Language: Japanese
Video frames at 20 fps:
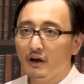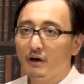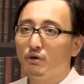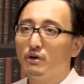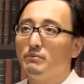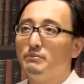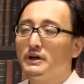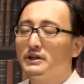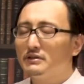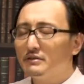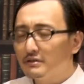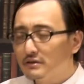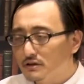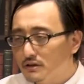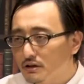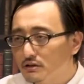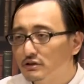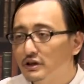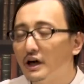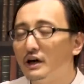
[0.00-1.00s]
これ全
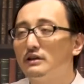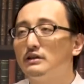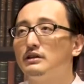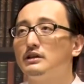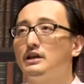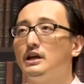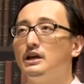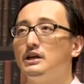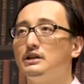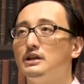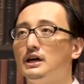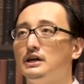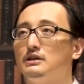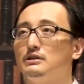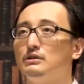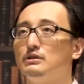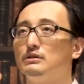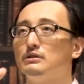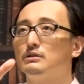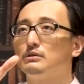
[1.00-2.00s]
く関係な
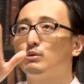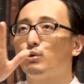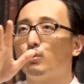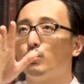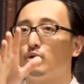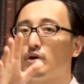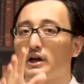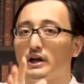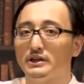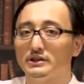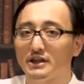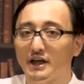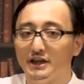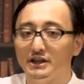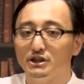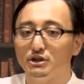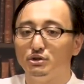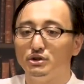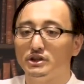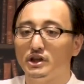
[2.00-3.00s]
いところから採
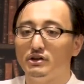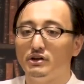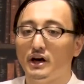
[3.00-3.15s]
集して